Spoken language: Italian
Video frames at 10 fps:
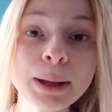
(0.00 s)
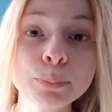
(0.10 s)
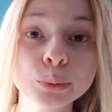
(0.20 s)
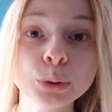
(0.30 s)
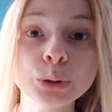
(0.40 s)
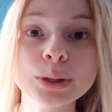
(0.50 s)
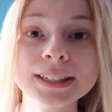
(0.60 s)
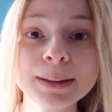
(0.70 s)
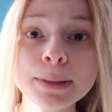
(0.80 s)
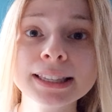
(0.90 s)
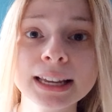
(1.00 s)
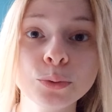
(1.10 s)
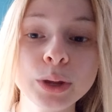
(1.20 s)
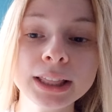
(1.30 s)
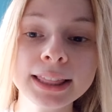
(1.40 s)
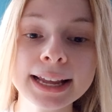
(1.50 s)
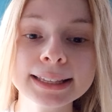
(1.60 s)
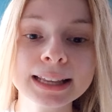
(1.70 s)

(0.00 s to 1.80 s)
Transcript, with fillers: appunto, se mi seguite